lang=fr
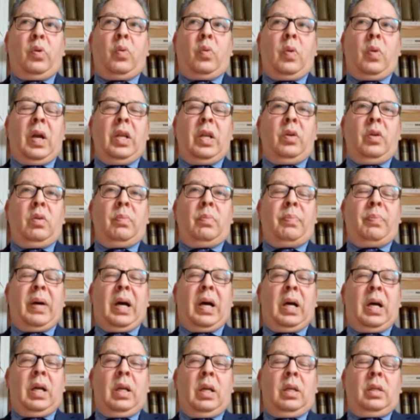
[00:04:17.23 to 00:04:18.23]
Pourquoi ils n'ont
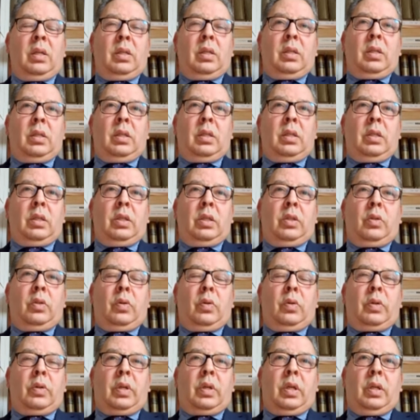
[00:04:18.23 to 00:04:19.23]
pas euh,
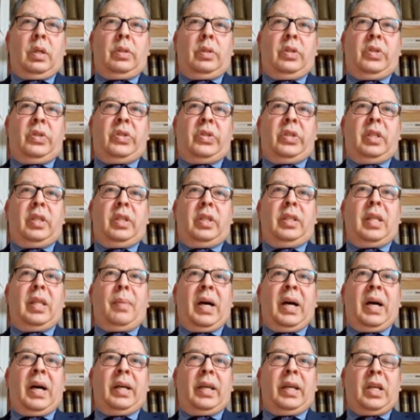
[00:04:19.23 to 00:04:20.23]
donc décidé
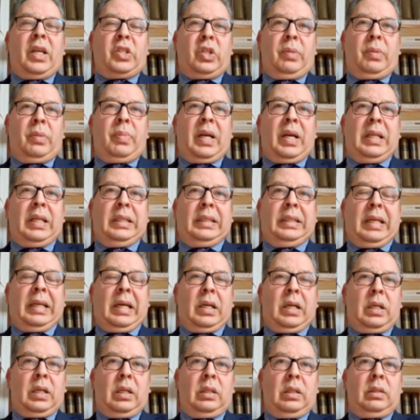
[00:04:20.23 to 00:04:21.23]
d'amarrer à
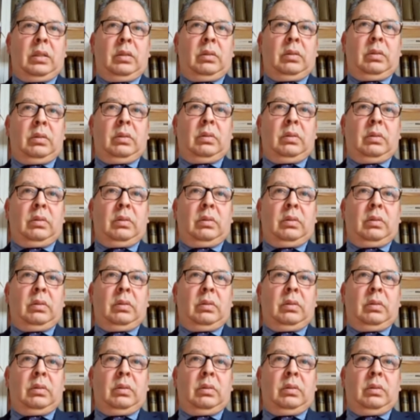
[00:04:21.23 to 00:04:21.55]
Gibraltar